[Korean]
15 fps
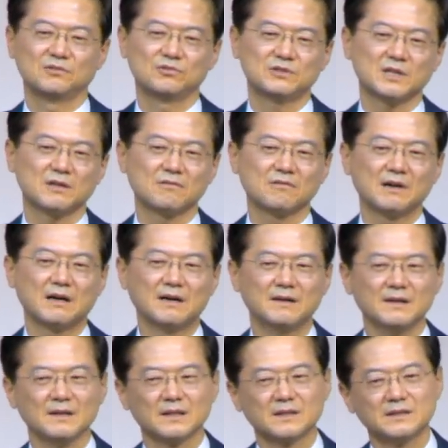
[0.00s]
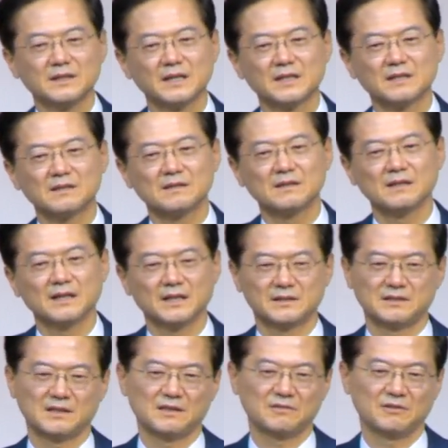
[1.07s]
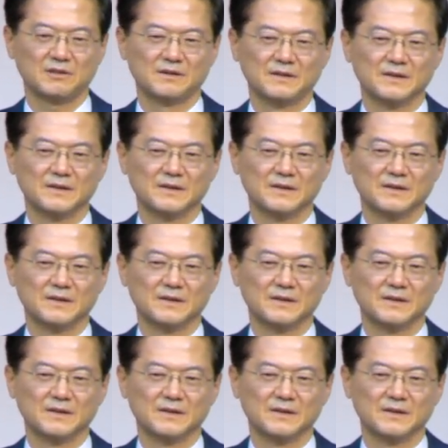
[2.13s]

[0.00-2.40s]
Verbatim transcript: 투쟁과 그 얘기를 했더라고요.